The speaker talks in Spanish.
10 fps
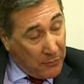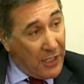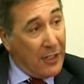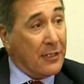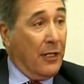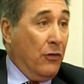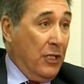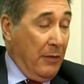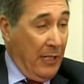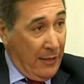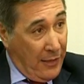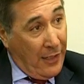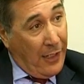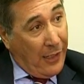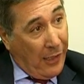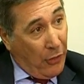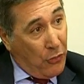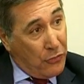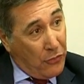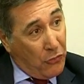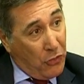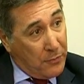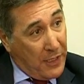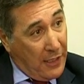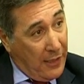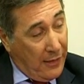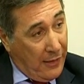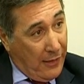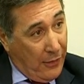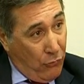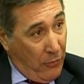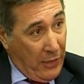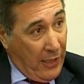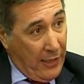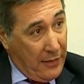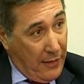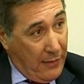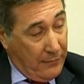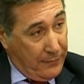de piedras que conllevarán a la construcción de un hospital nuevo en Alcañiz